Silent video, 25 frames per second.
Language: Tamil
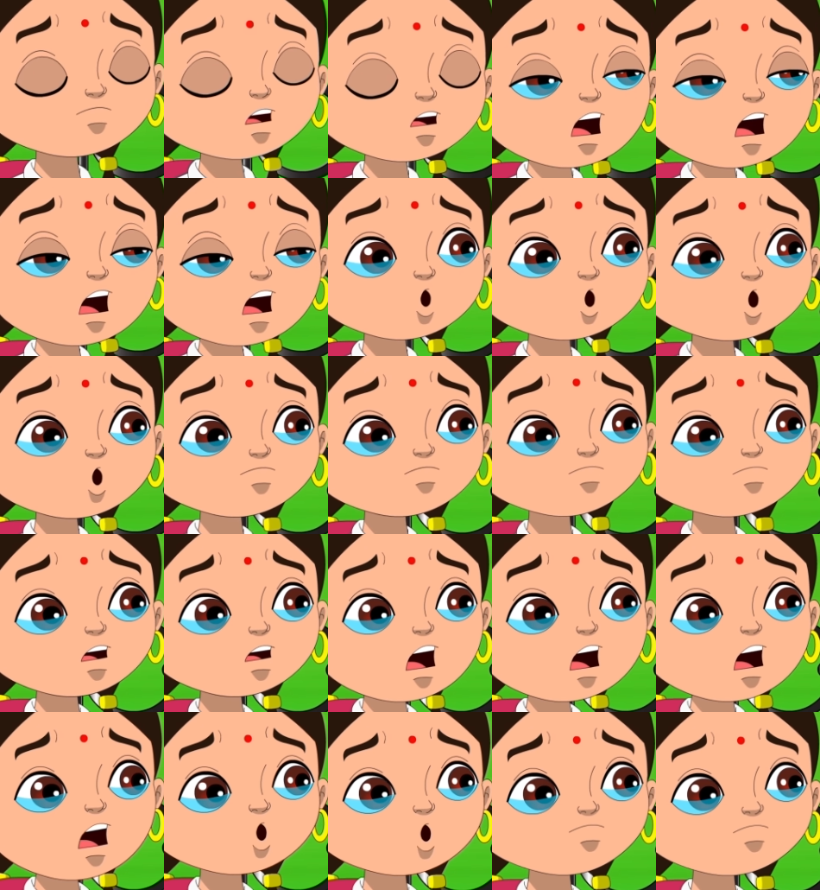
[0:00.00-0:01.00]
அது
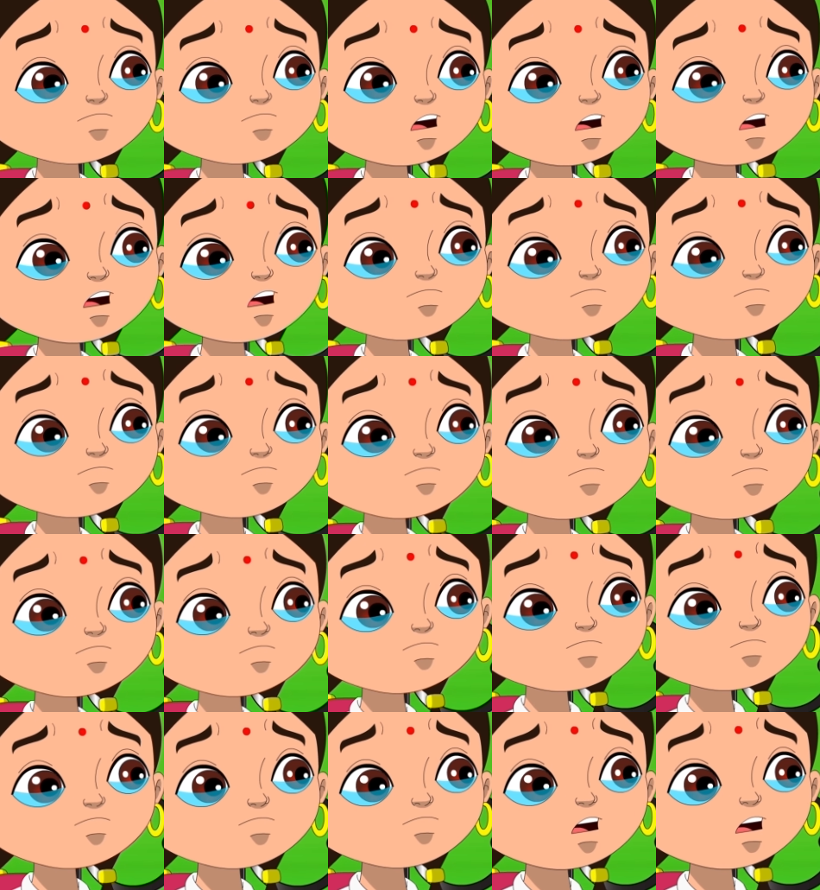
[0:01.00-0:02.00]
உண்மைதான் அண்ணா
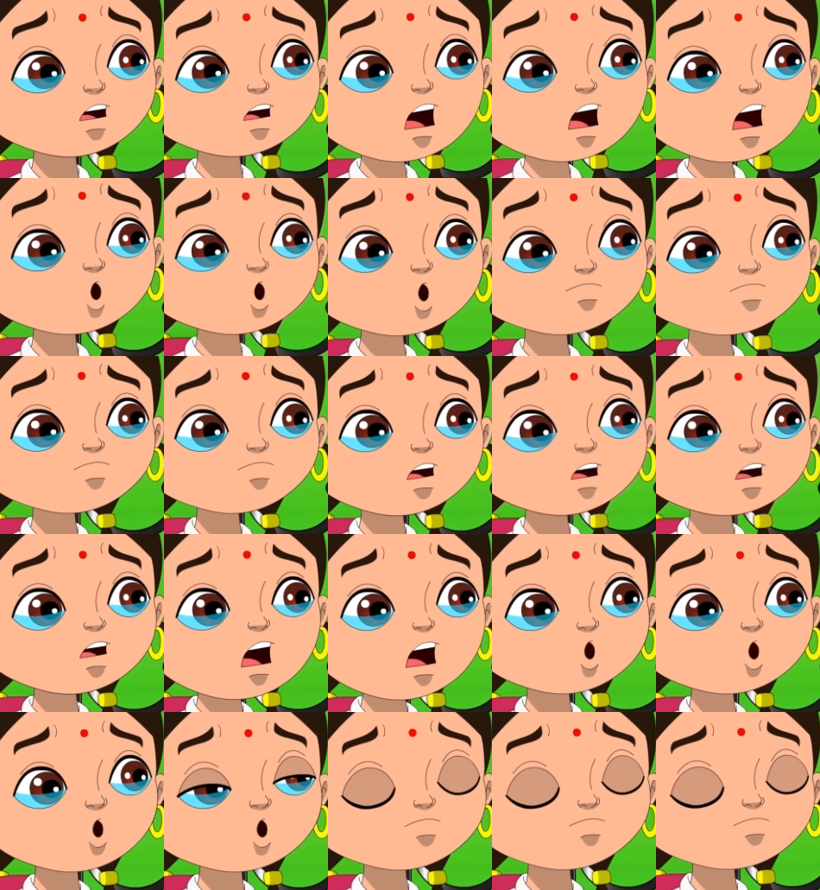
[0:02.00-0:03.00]
ஆனா இப்ப
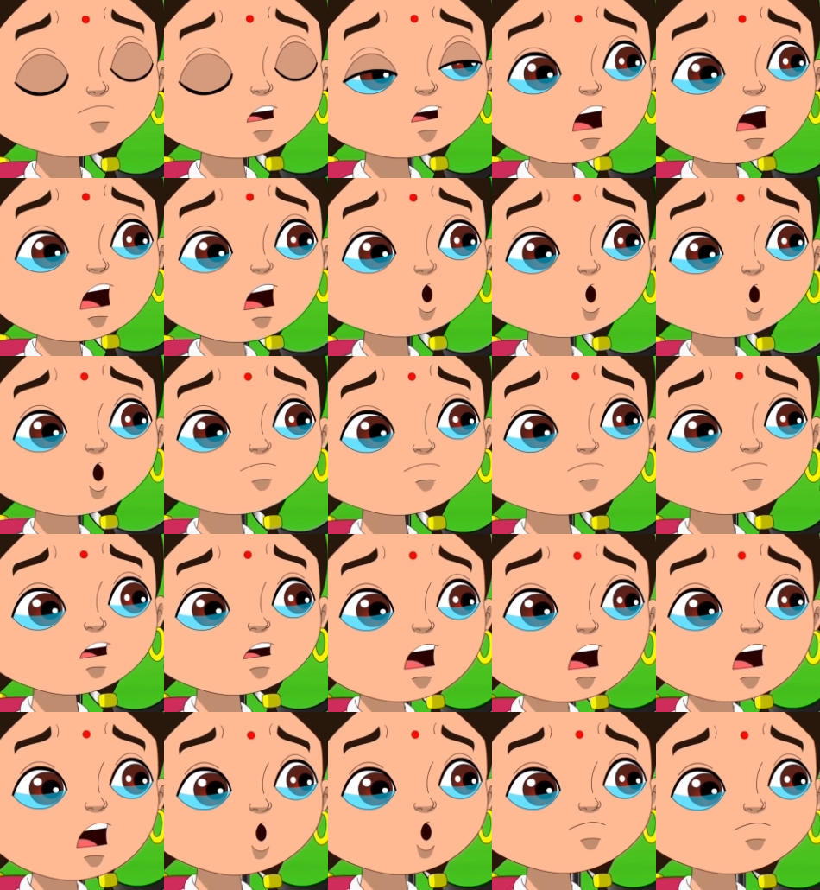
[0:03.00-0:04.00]
நான் சொல்றதுல
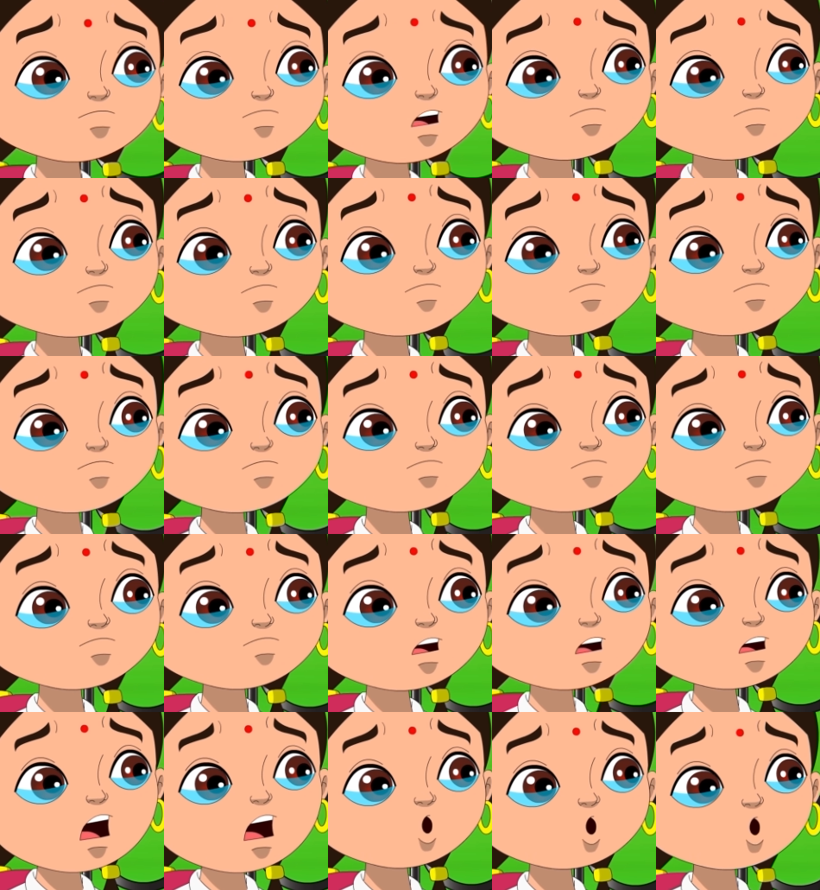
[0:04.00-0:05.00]
ஒரு நல்லது இருக்கு
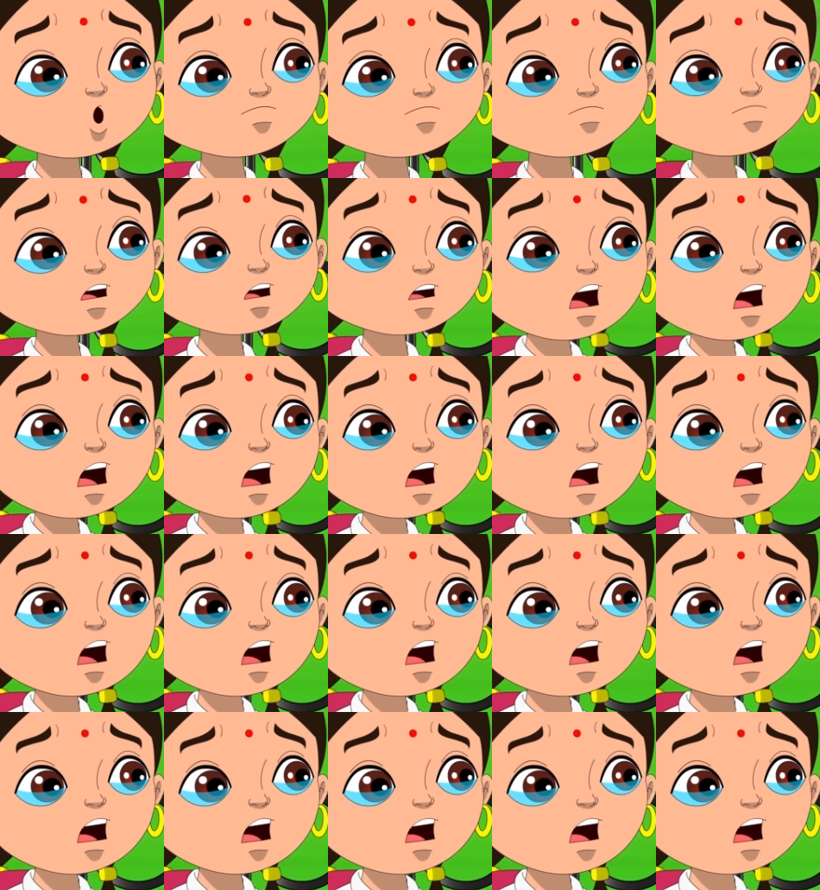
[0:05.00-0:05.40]
அது என்ன